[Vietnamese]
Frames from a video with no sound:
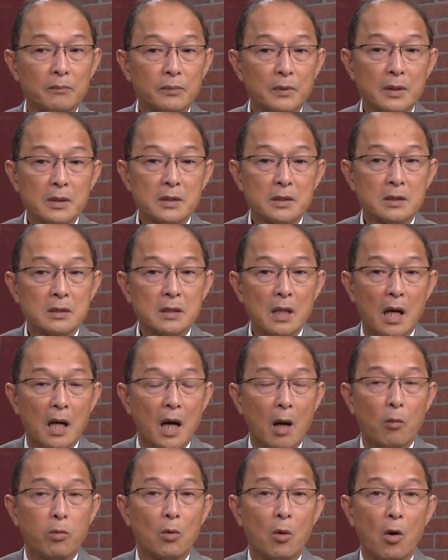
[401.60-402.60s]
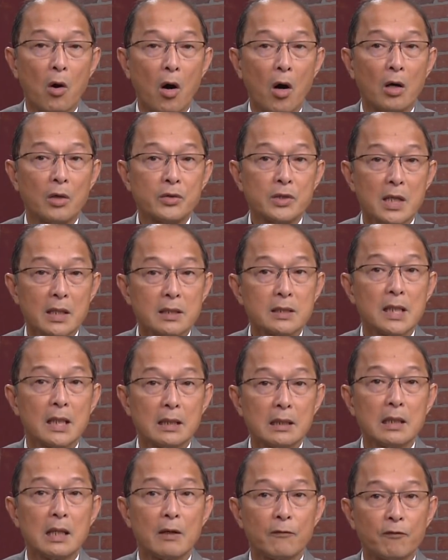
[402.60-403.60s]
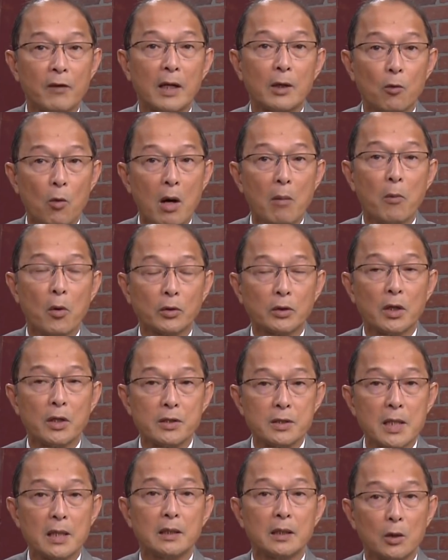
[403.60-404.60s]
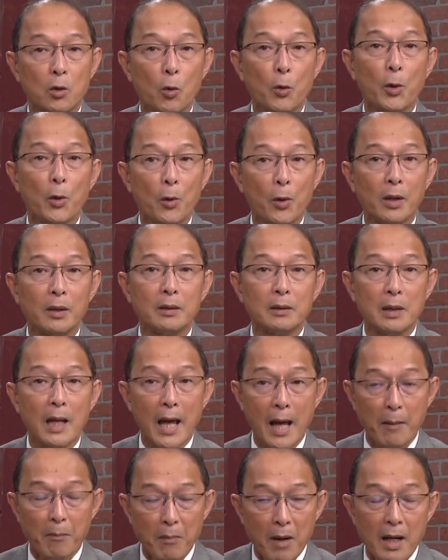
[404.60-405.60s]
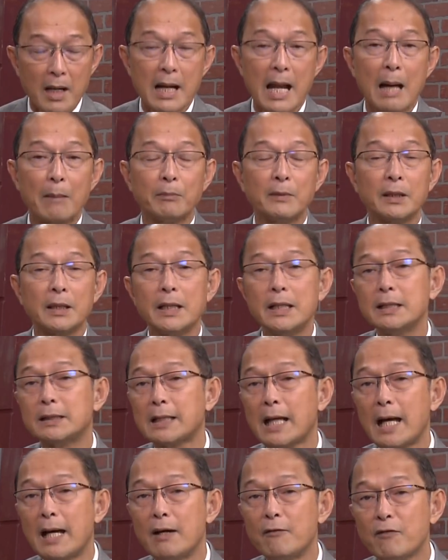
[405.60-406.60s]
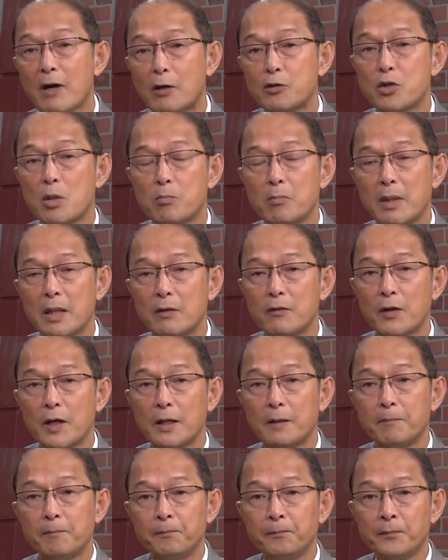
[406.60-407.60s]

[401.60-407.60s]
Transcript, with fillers: Cái sở học của họ chắc chắn là phải qua một thời gian được huấn luyện để mới làm được y tá vào trong bệnh viện.